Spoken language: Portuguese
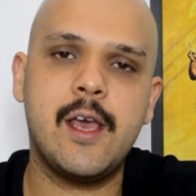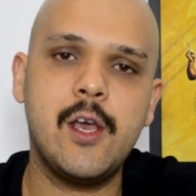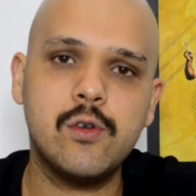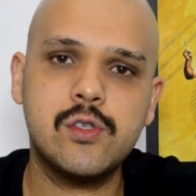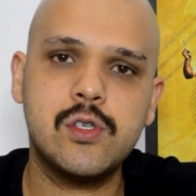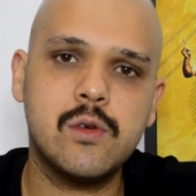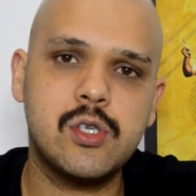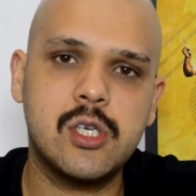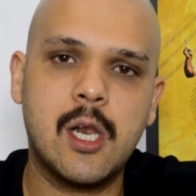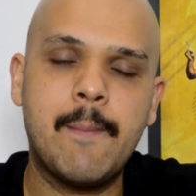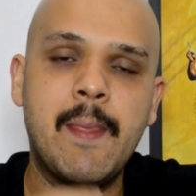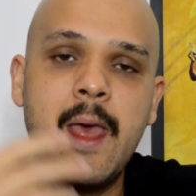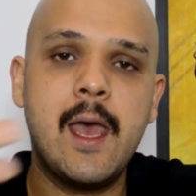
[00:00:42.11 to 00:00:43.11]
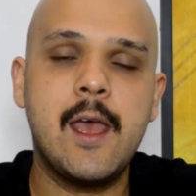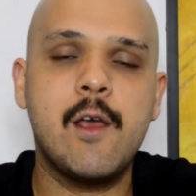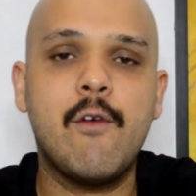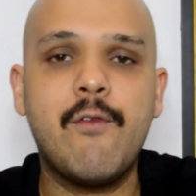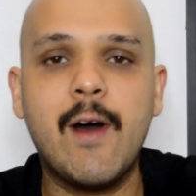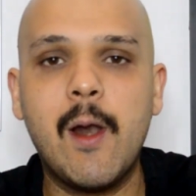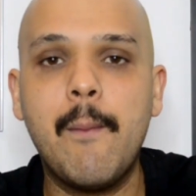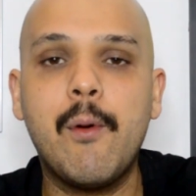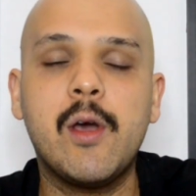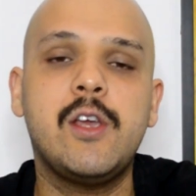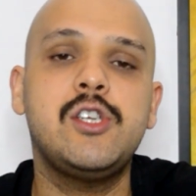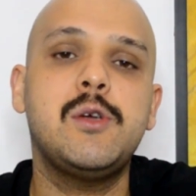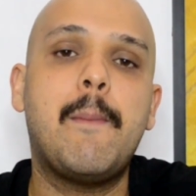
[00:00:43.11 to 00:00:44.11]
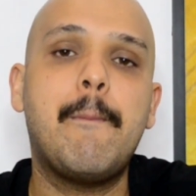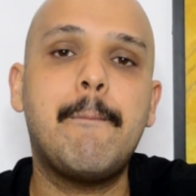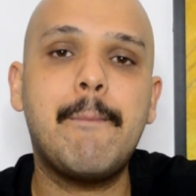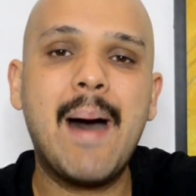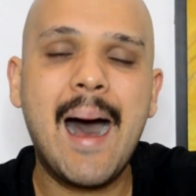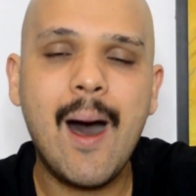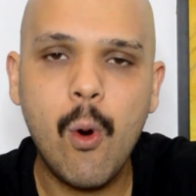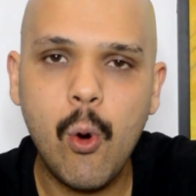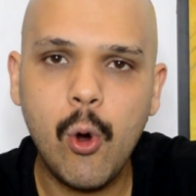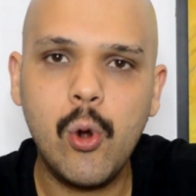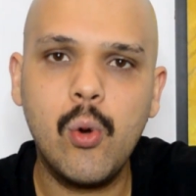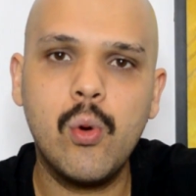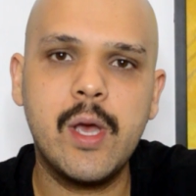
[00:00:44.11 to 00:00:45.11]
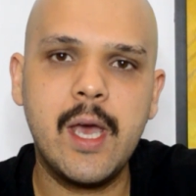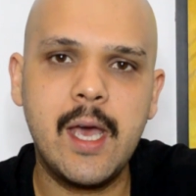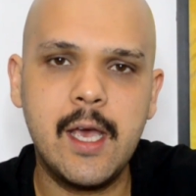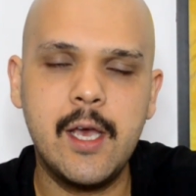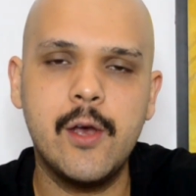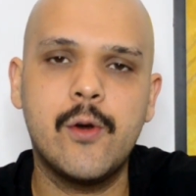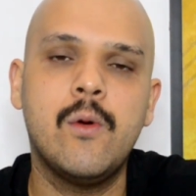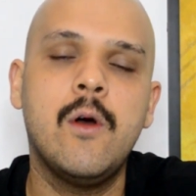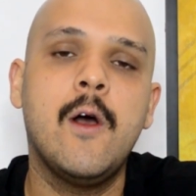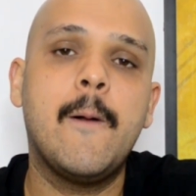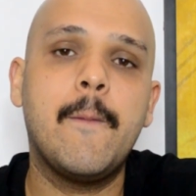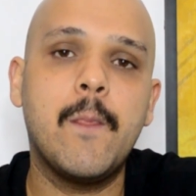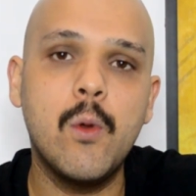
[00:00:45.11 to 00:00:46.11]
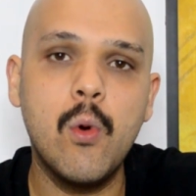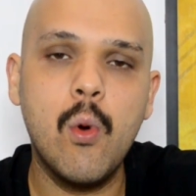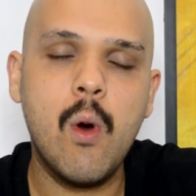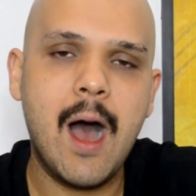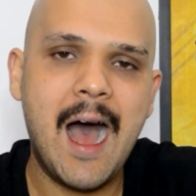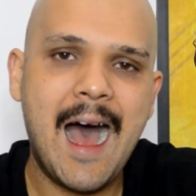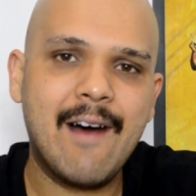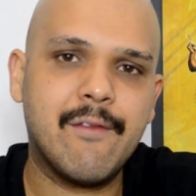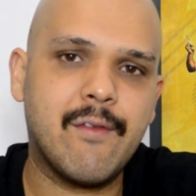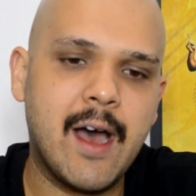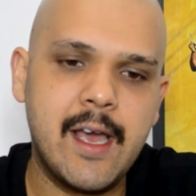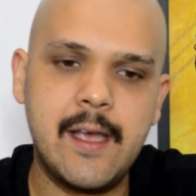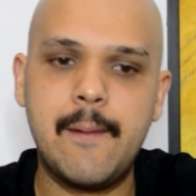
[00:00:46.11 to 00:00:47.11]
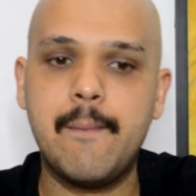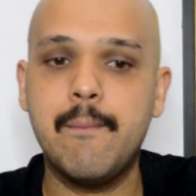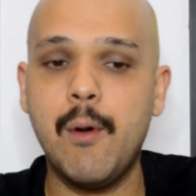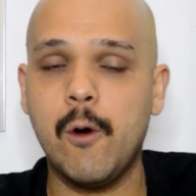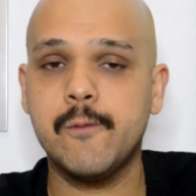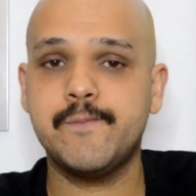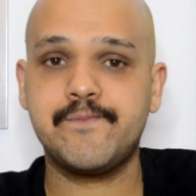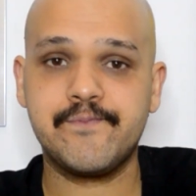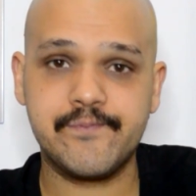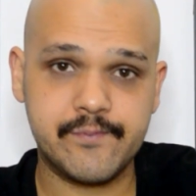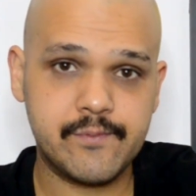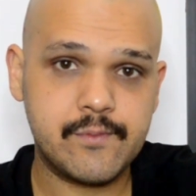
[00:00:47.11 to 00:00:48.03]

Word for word: Eu sou o Dylan e eu vou falar um pouquinho de Paolo Guerreiro no Havaí. Bom,